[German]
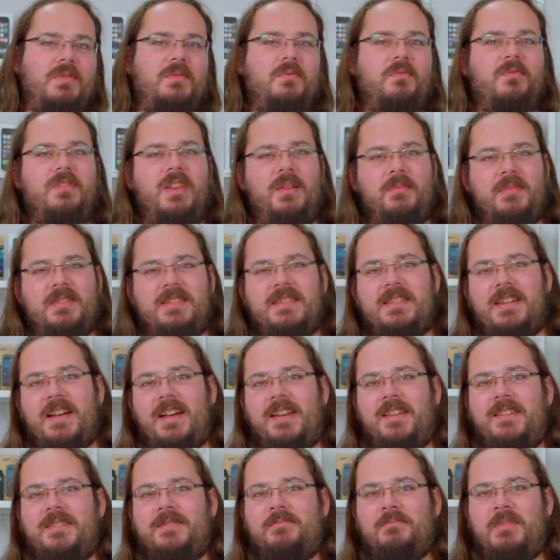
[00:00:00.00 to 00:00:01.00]
Wir haben jetzt hier
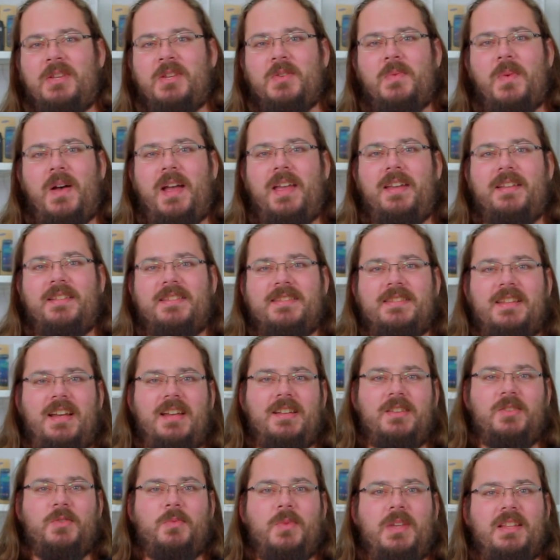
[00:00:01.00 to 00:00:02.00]
eine Be Quiet
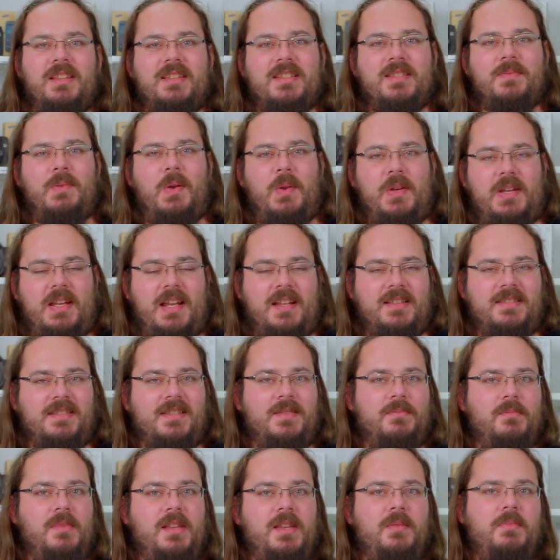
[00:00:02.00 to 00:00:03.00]
Silent Wing
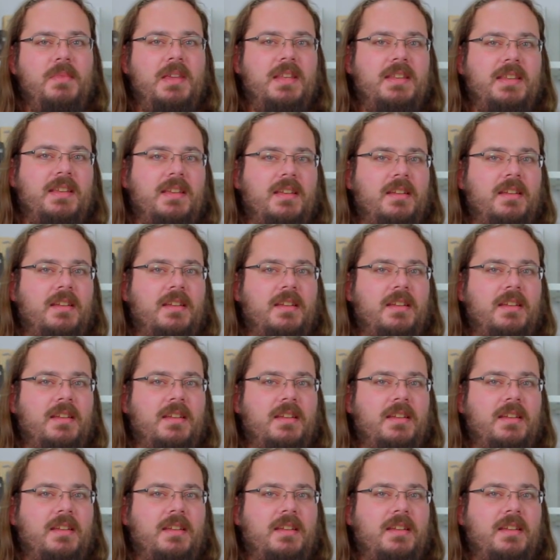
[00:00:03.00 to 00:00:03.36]
280 mm äh,